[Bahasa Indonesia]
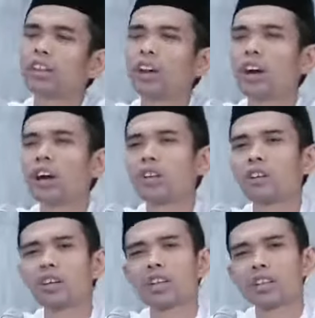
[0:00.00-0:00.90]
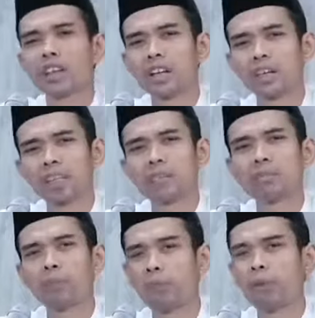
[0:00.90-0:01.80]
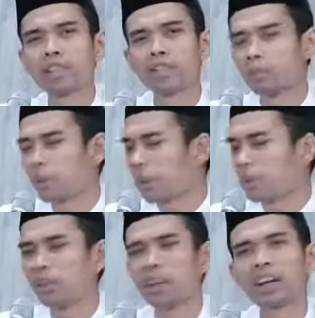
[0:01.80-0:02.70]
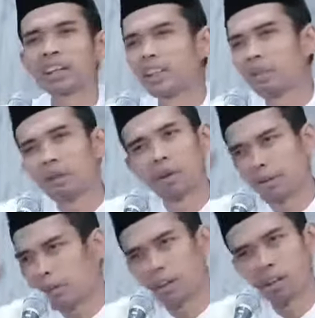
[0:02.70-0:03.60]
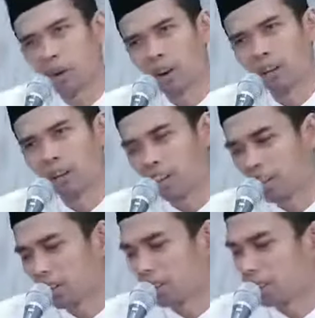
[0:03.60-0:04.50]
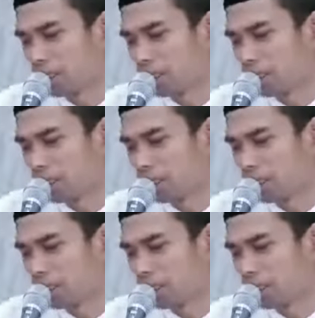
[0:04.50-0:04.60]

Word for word: Insya Allah kalau dia kerja di pom bensin Pertamina, kata dia memang dari nol. Kata dia.